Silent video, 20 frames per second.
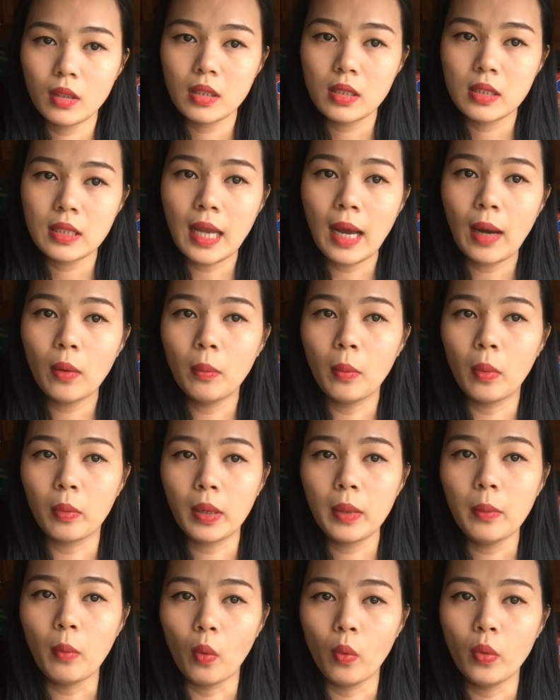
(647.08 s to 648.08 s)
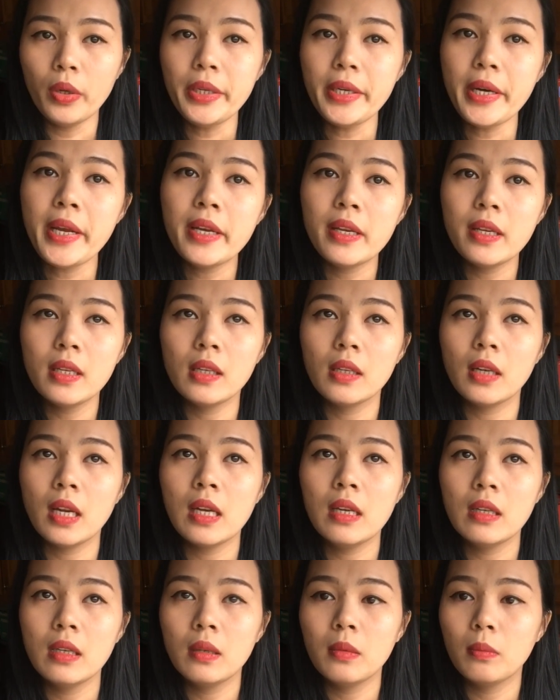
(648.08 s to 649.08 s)
sau một cái buổi đi
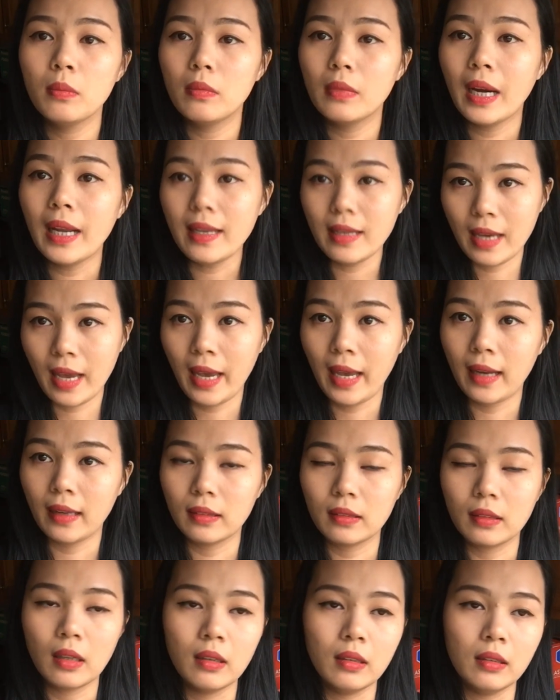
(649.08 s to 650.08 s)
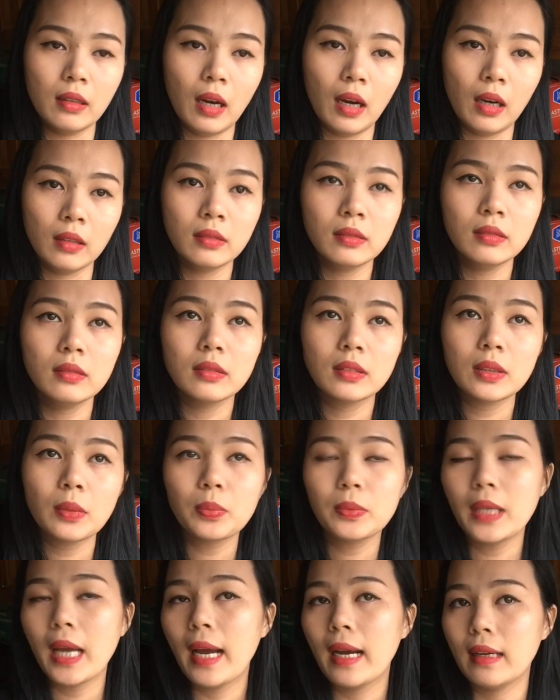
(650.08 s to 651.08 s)
đi lấy hàng từ ở sóc
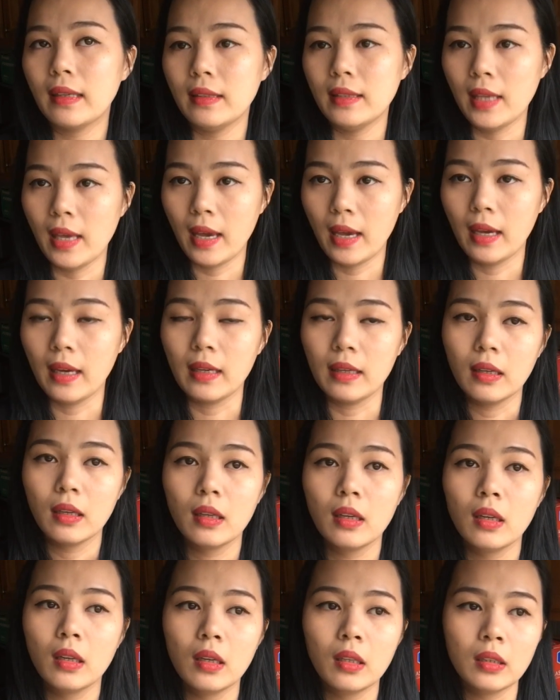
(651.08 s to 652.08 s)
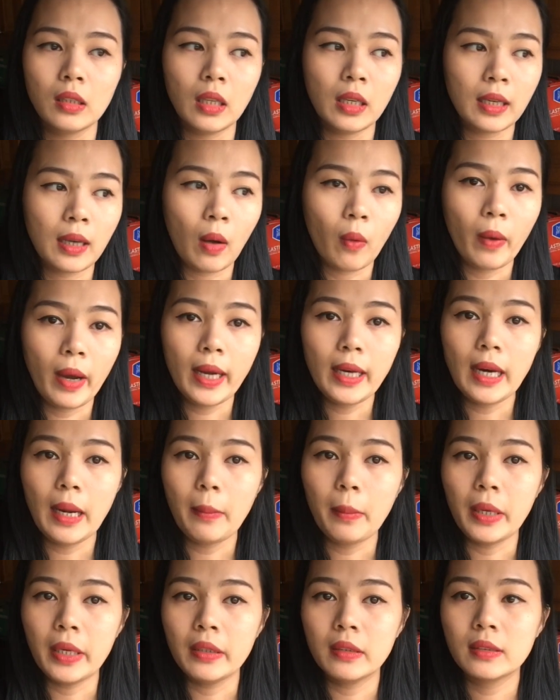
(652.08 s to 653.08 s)
trăng về thì cậu ấy đã
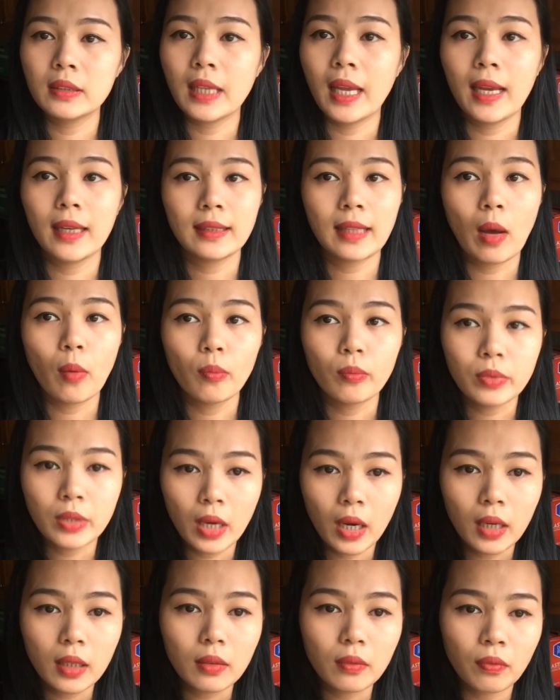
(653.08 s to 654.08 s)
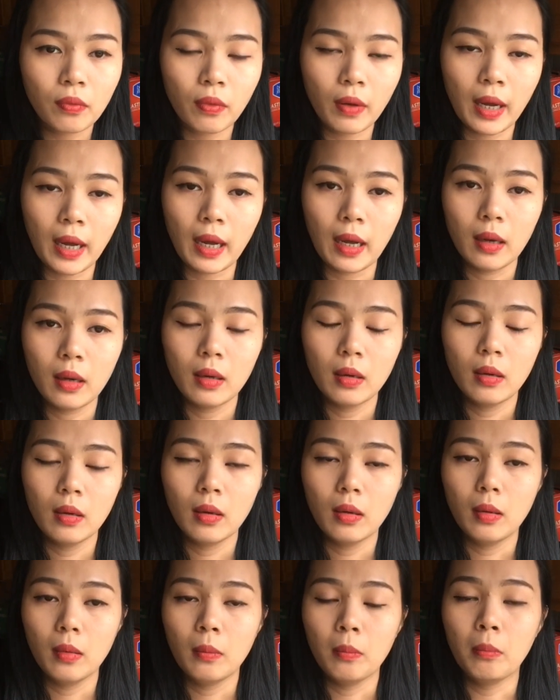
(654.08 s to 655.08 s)
bị xe tông chết và
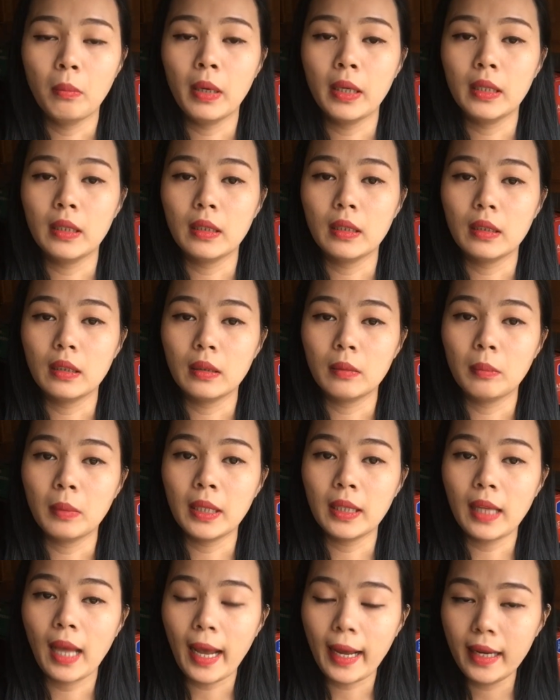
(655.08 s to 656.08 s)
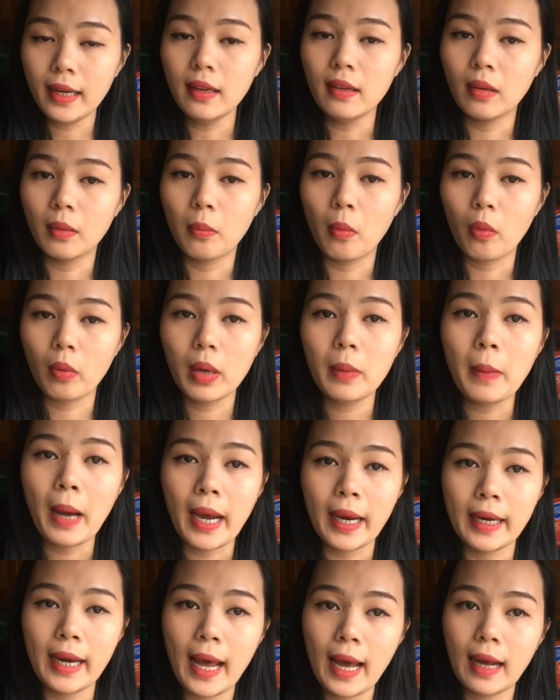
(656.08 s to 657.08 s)
mình mình thấy được một cái
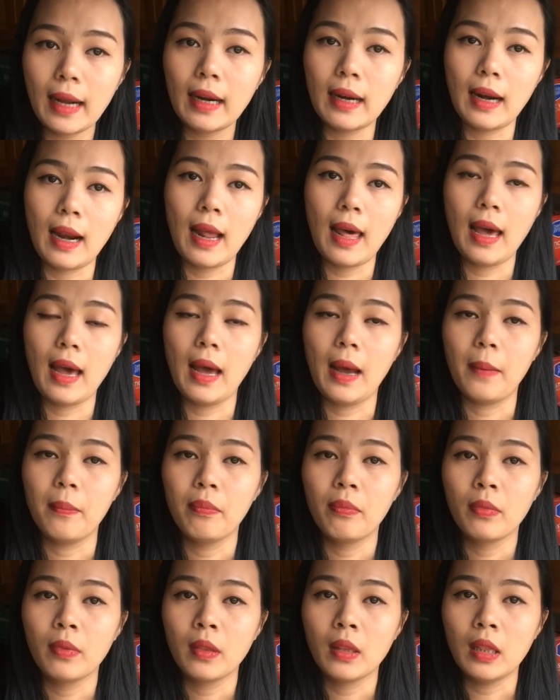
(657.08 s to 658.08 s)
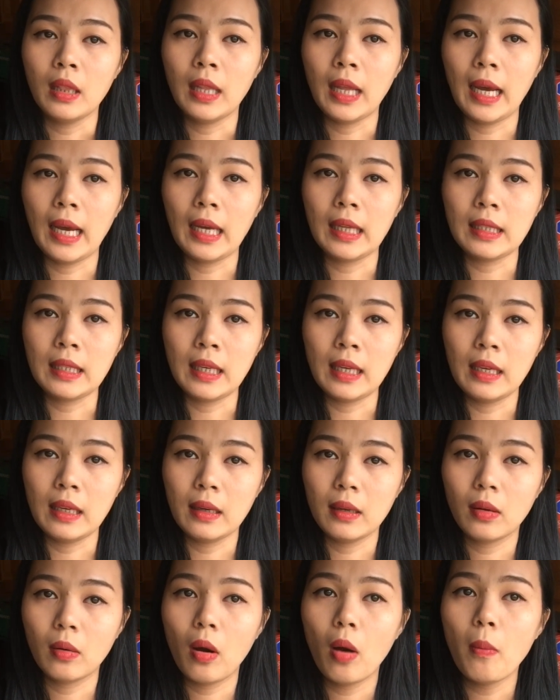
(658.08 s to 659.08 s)
bài đăng là là
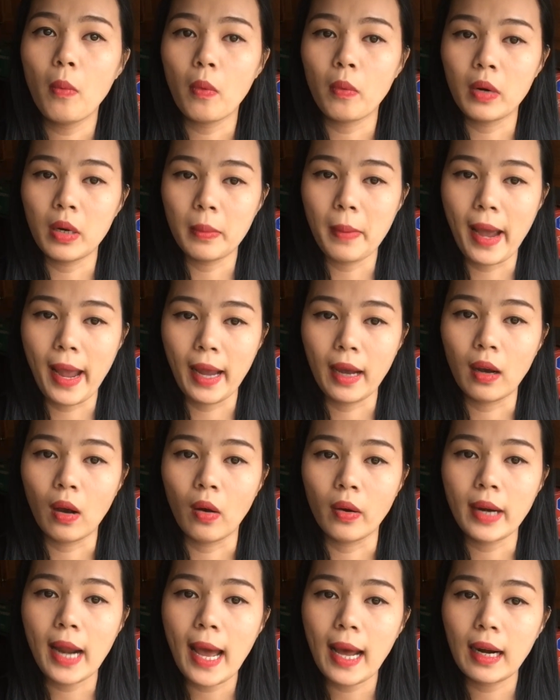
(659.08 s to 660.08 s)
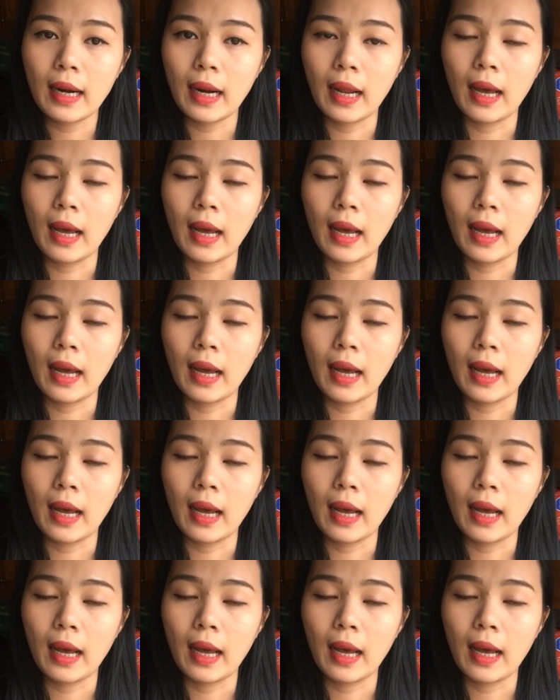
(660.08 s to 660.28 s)
chị có một người bạn họ đăng